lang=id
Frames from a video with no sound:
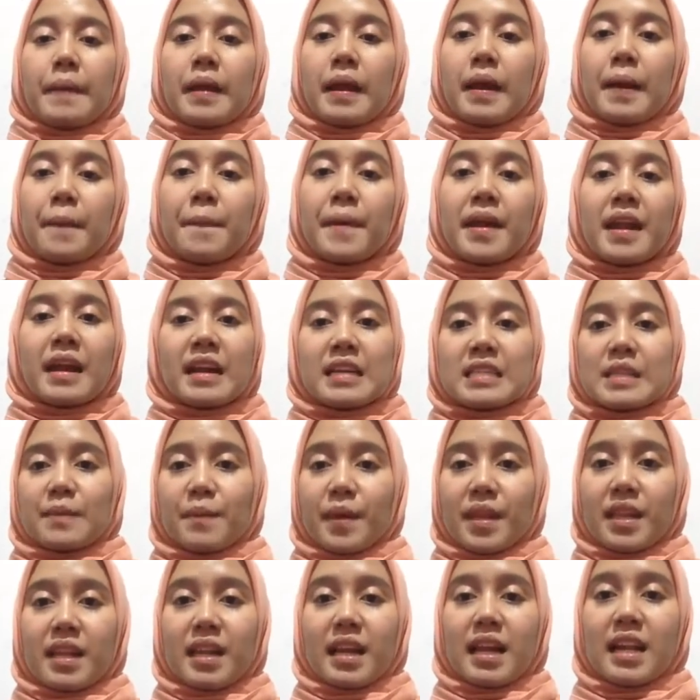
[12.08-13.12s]
Nah, pada
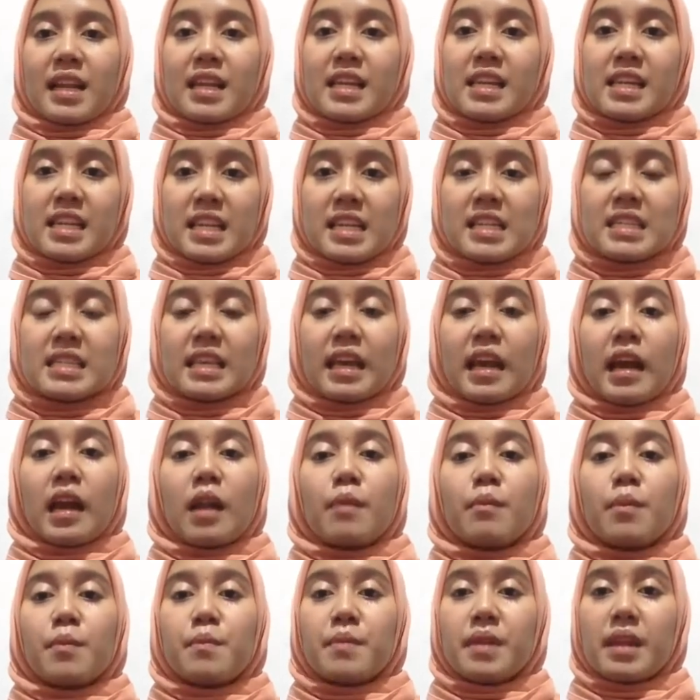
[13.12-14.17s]
kesempatan kali ini saya
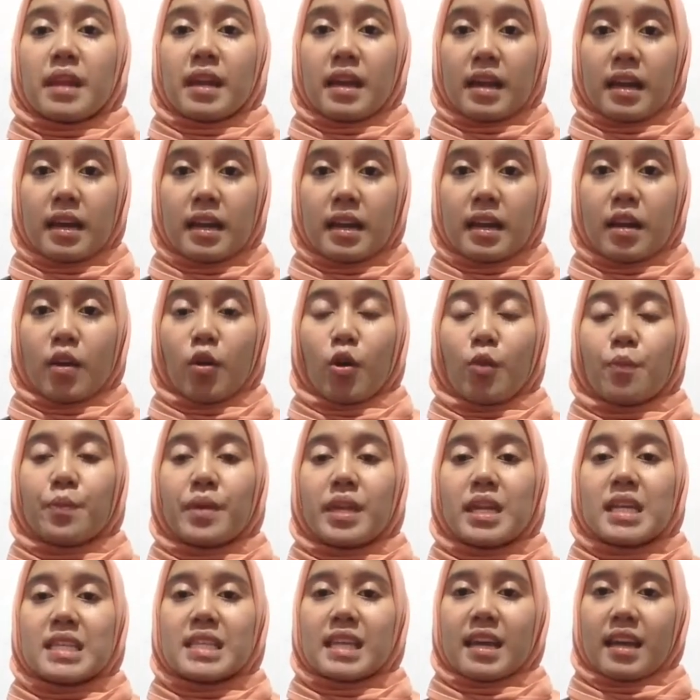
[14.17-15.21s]
akan memberikan
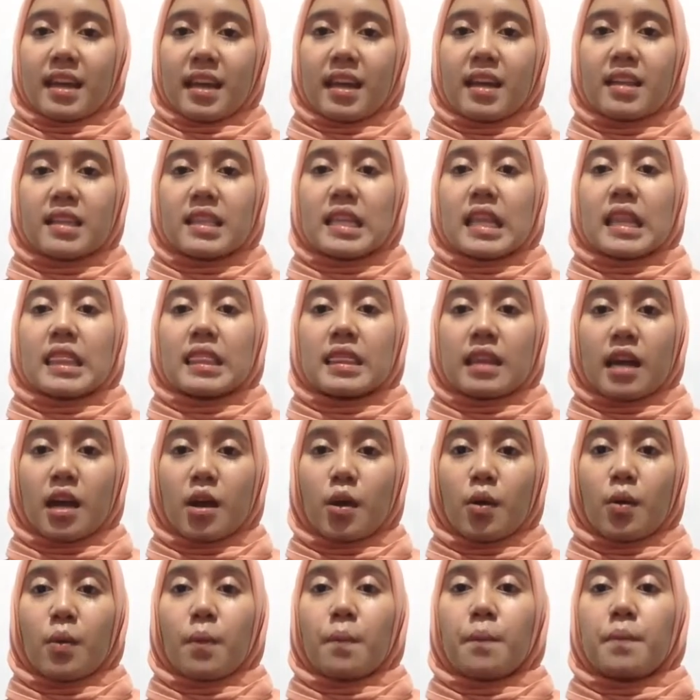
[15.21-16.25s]
opini saya
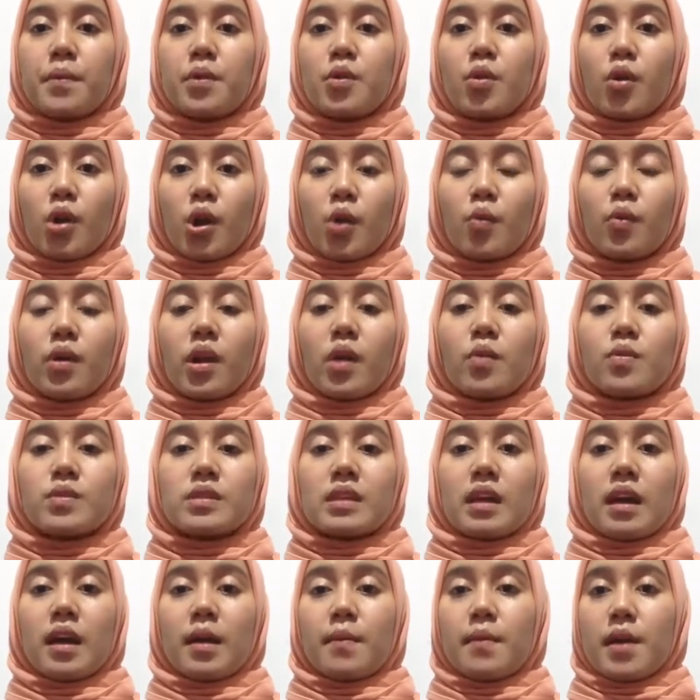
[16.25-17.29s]
tentang mendorong
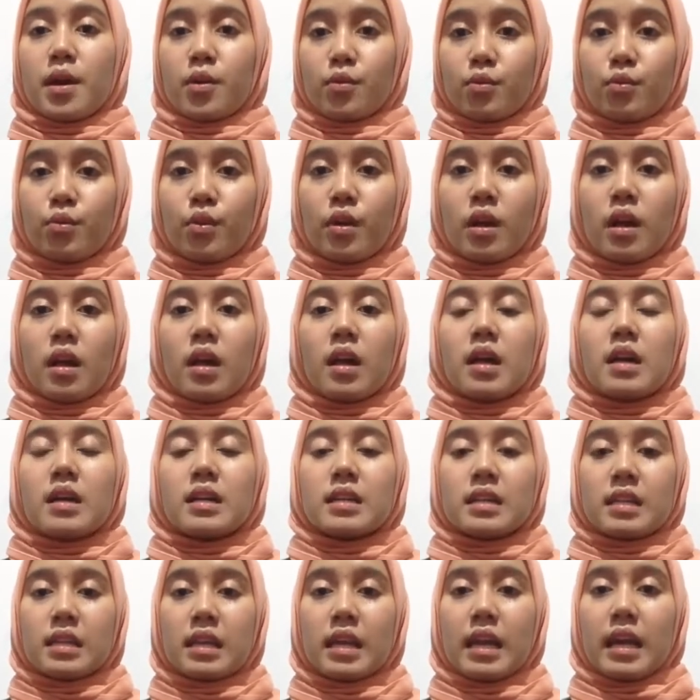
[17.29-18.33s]
wirausaha baru
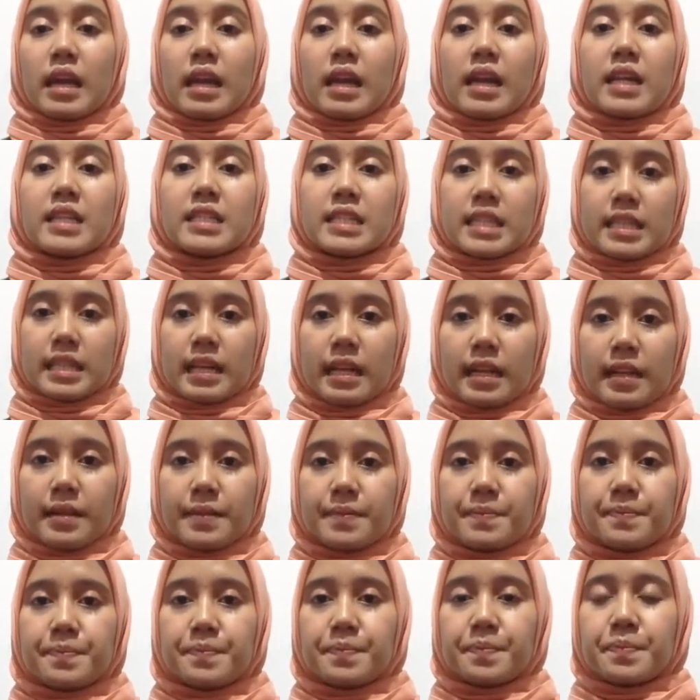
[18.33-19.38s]
di era digital.
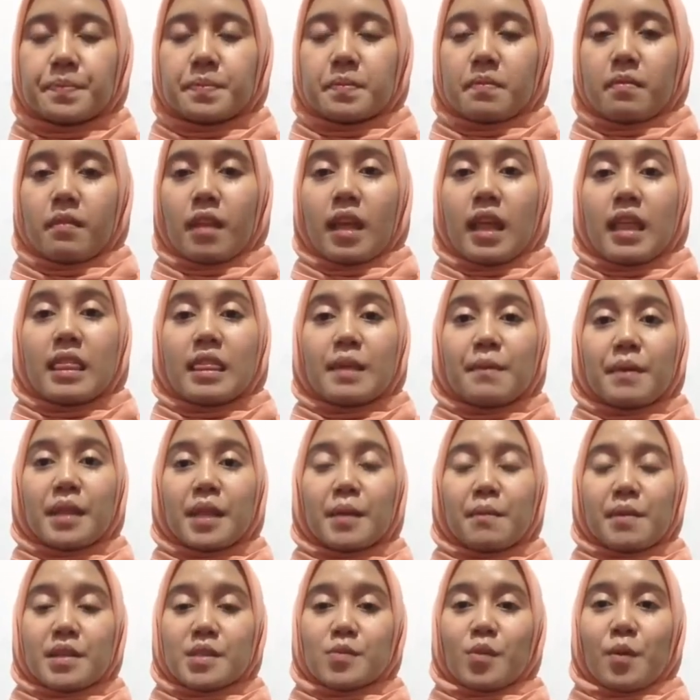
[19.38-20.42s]

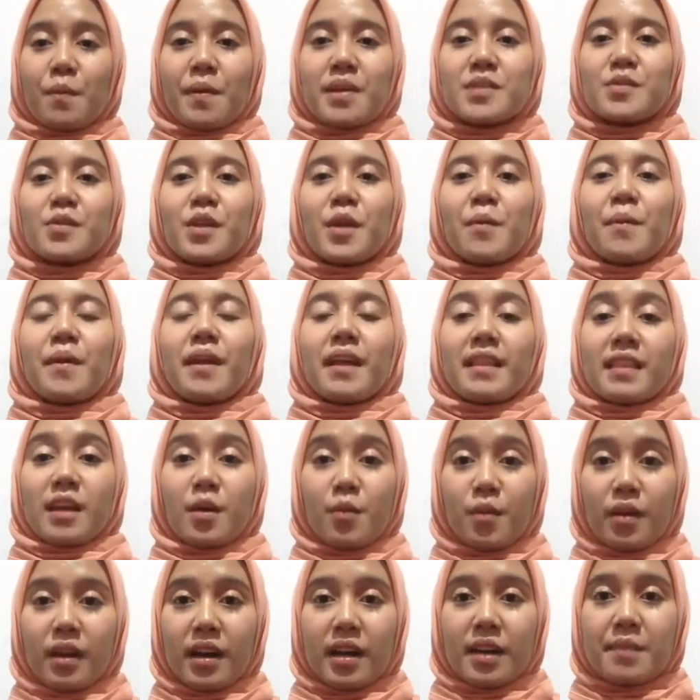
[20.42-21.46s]
Teman-teman semua pasti sudah pada
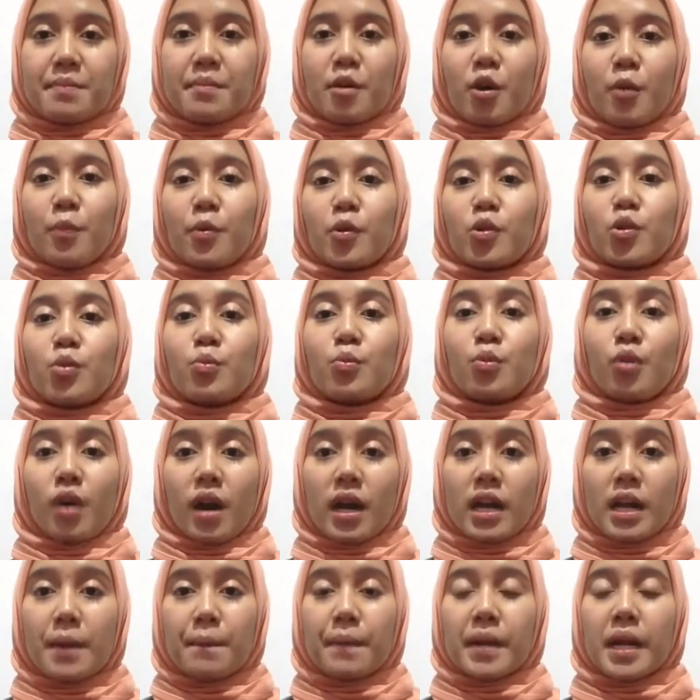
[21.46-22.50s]
tahu kan bahwa
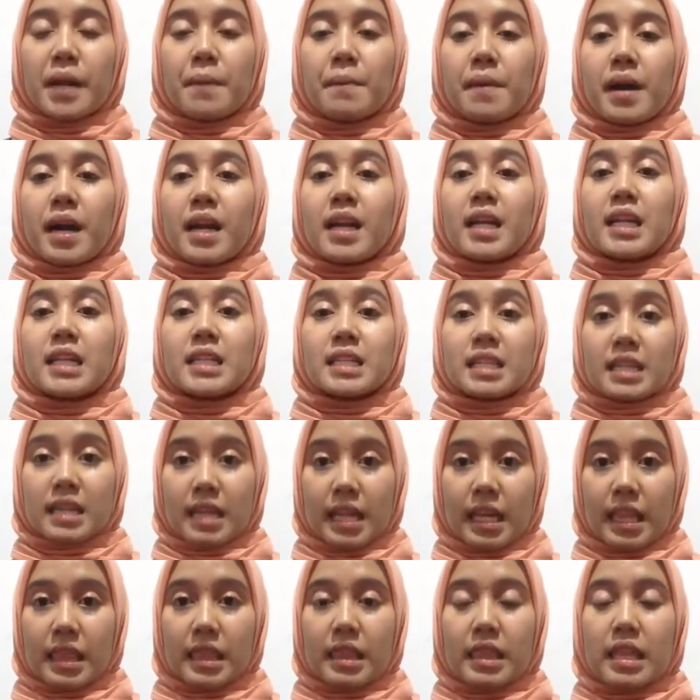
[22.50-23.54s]
pertumbuhan dan perkembangan
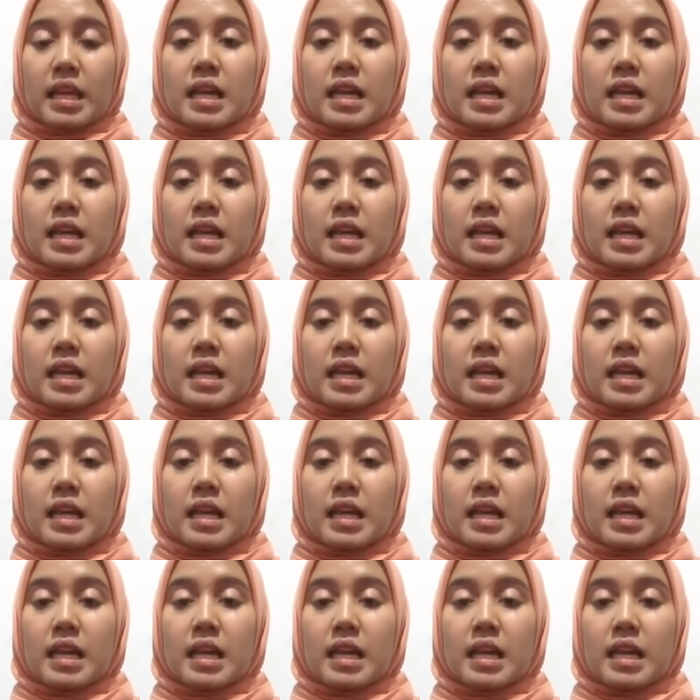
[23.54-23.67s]
internet